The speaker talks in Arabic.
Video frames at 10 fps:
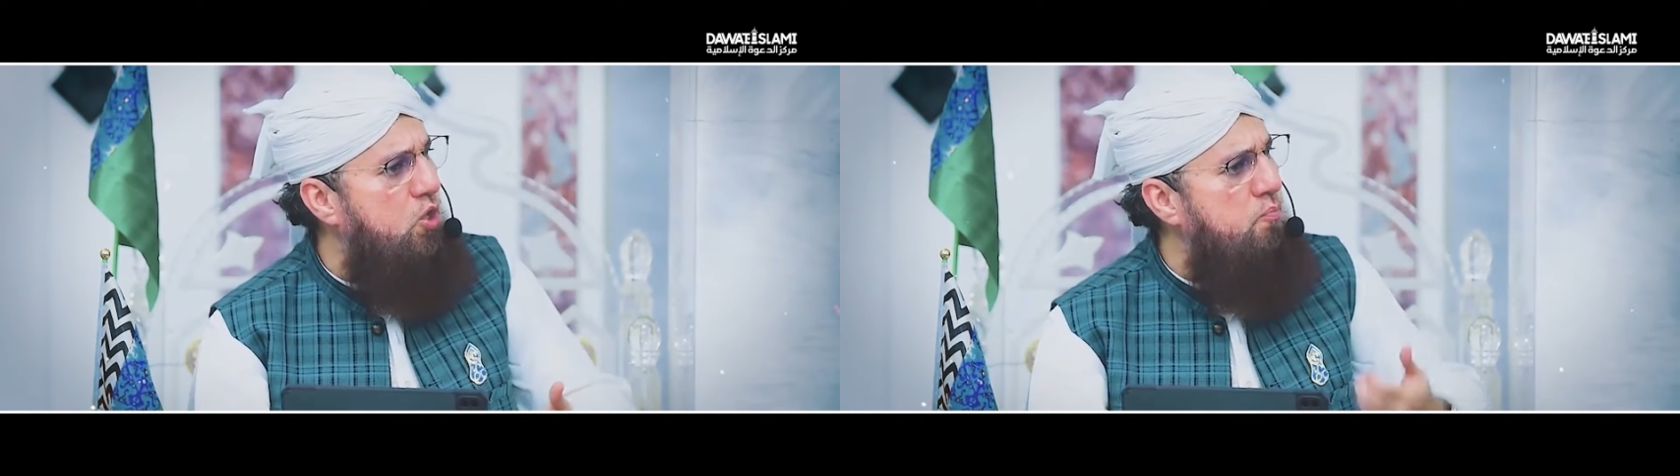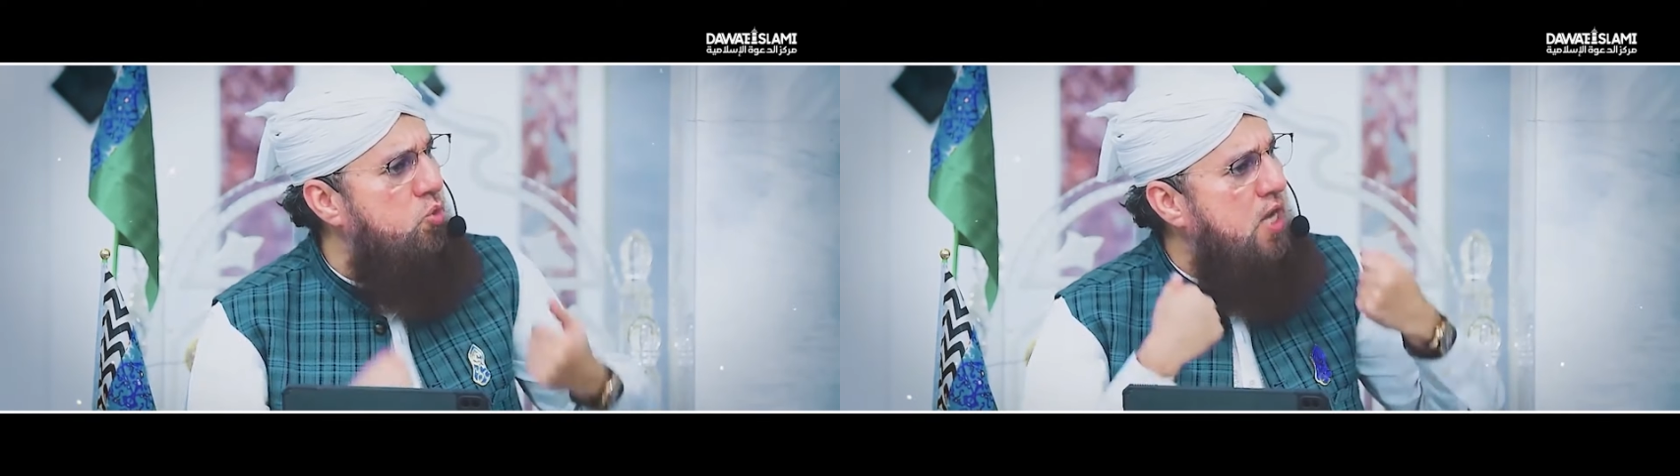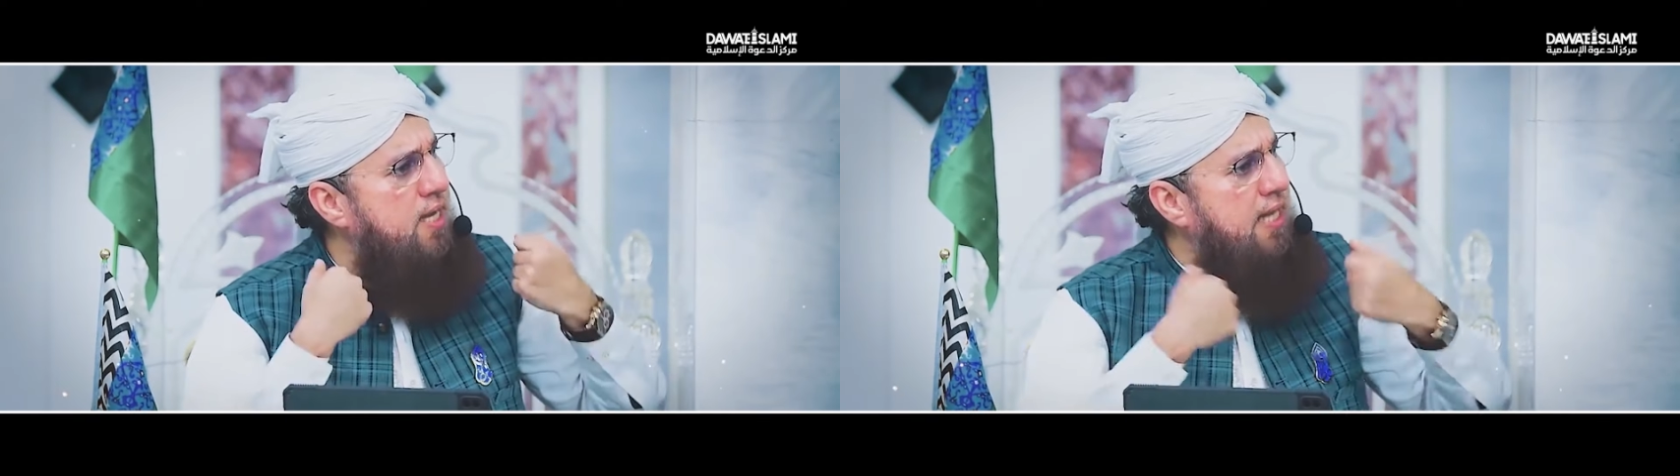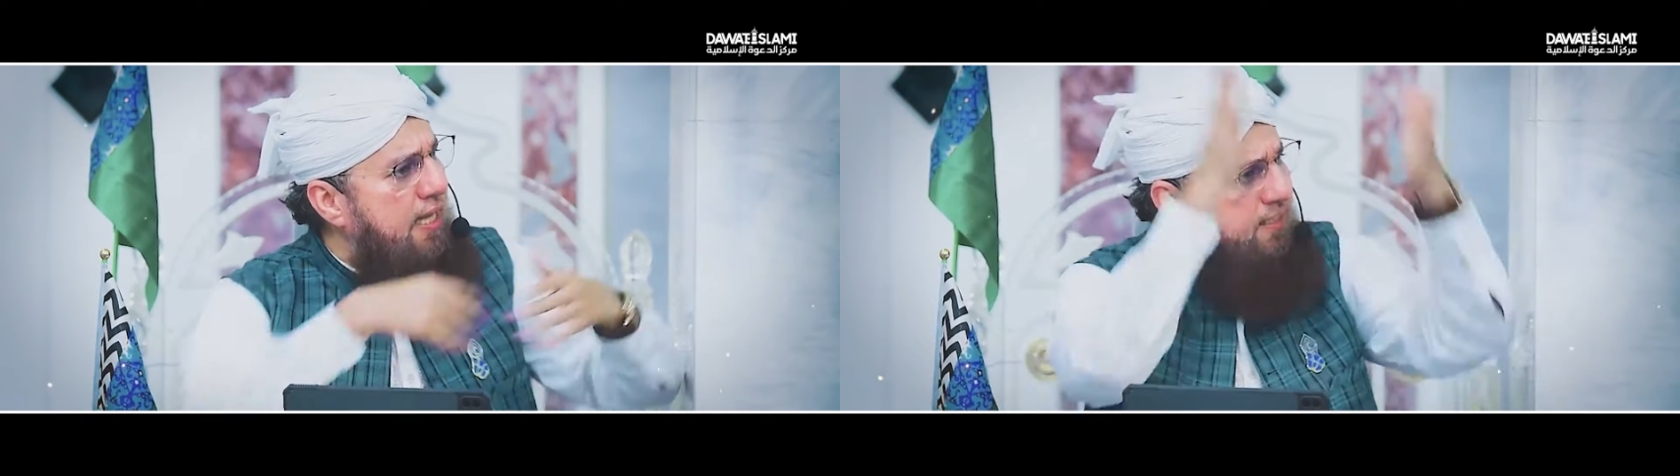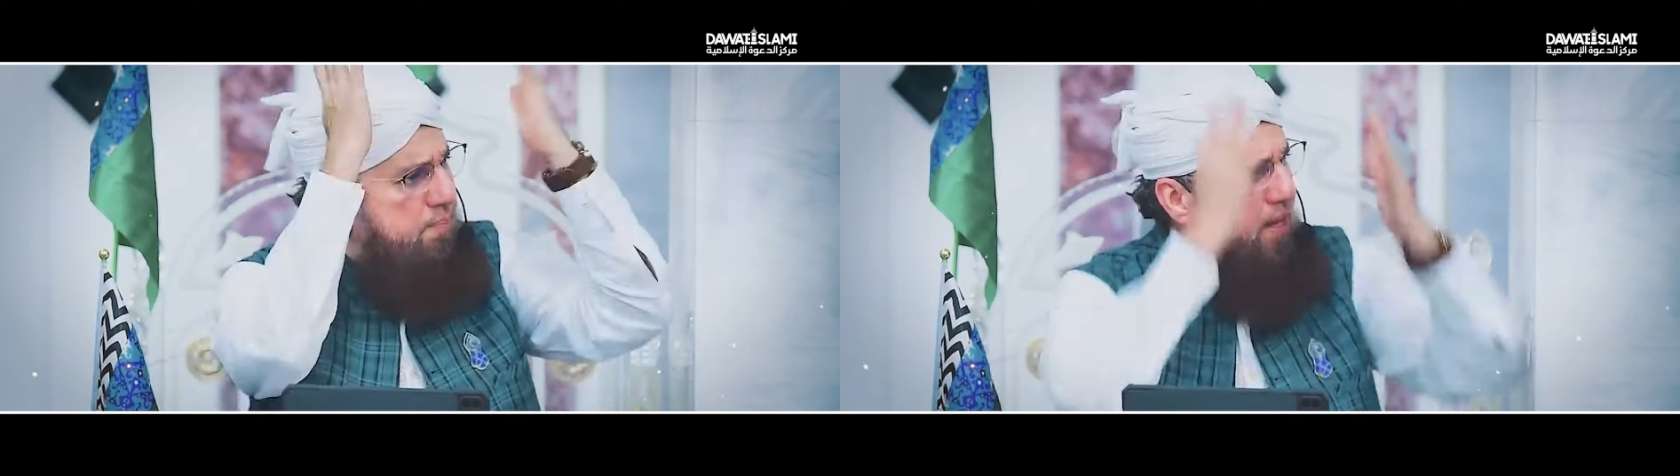تفوق
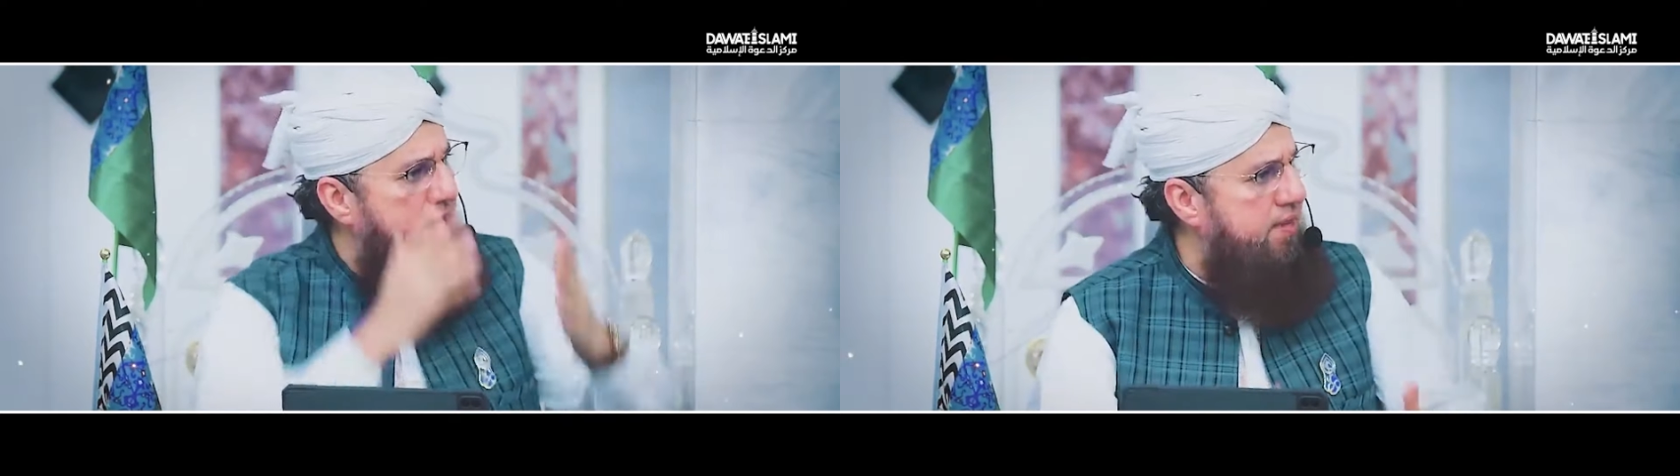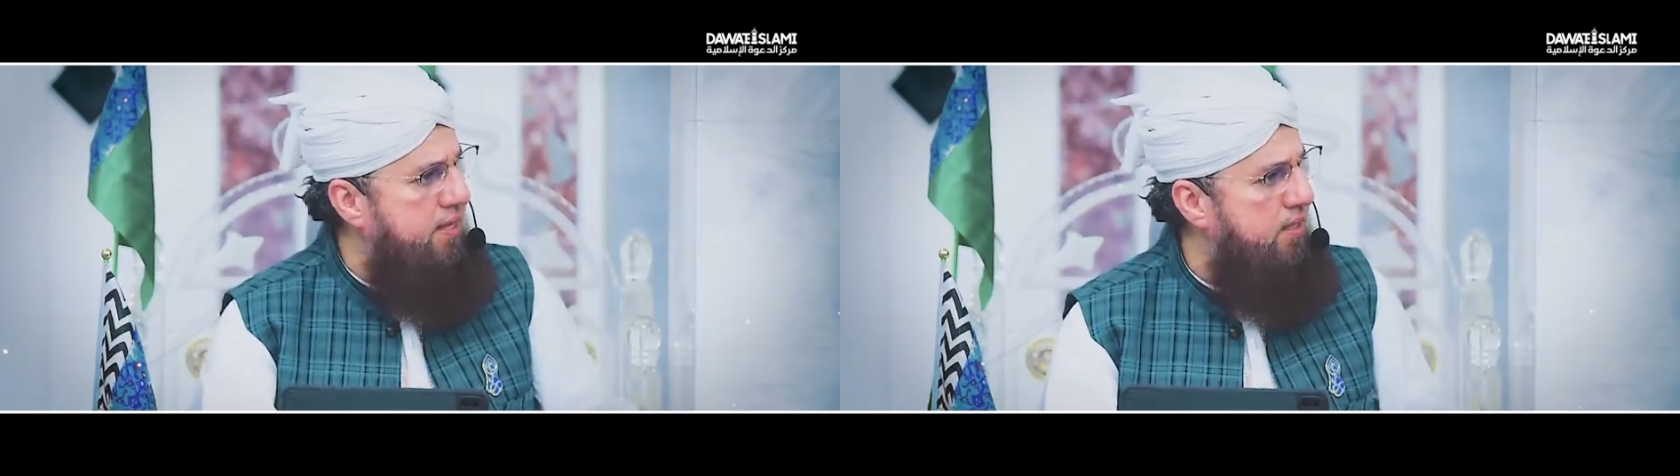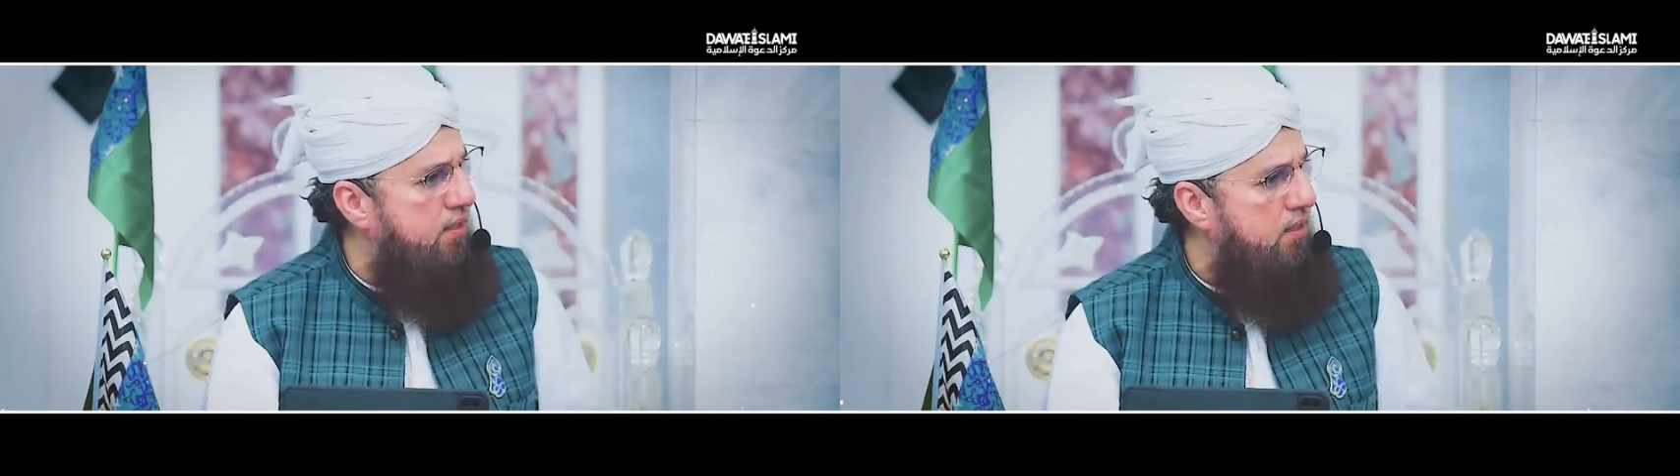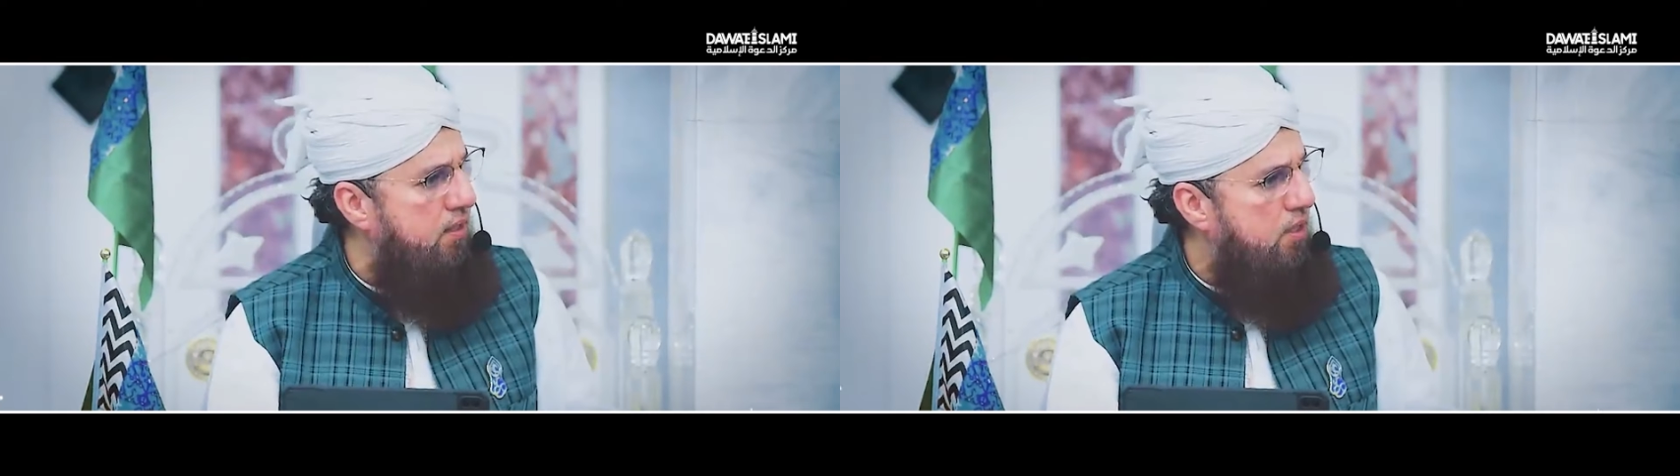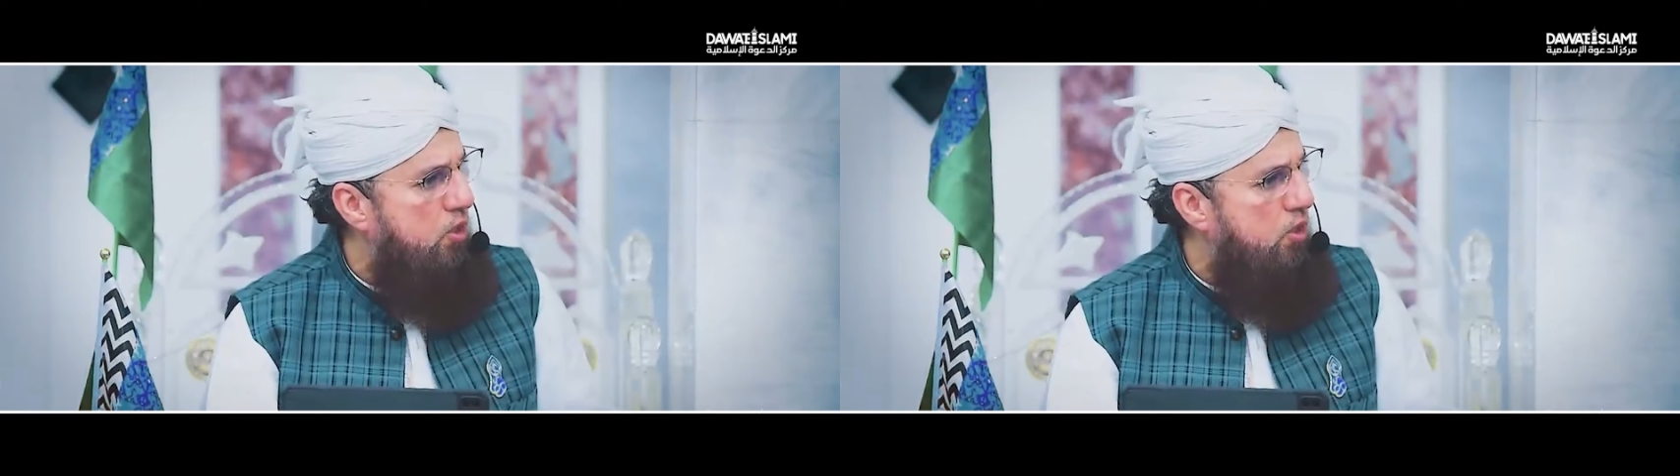الاولياء